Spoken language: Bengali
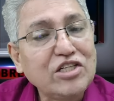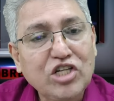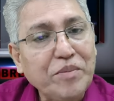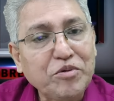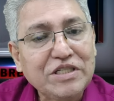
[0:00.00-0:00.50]

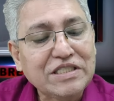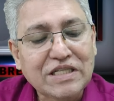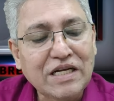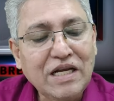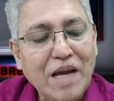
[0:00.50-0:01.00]
দেশীয়
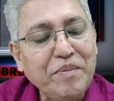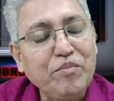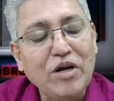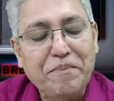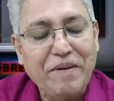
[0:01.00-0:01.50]
প্রতিষ্ঠান
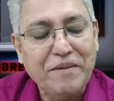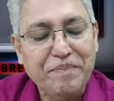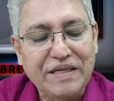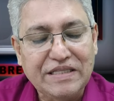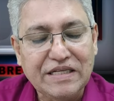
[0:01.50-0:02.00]
আপনি বলে পার
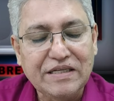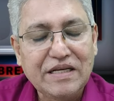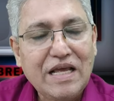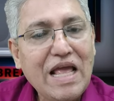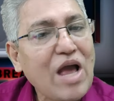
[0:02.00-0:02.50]
পেয়েছেন
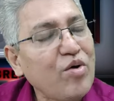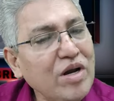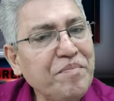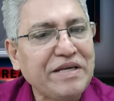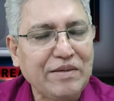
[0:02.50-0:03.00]

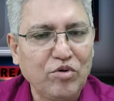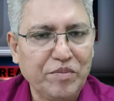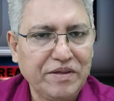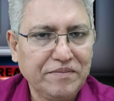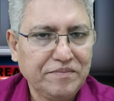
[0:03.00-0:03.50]
এখন আপনি কি
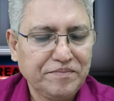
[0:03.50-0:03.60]
বলবেন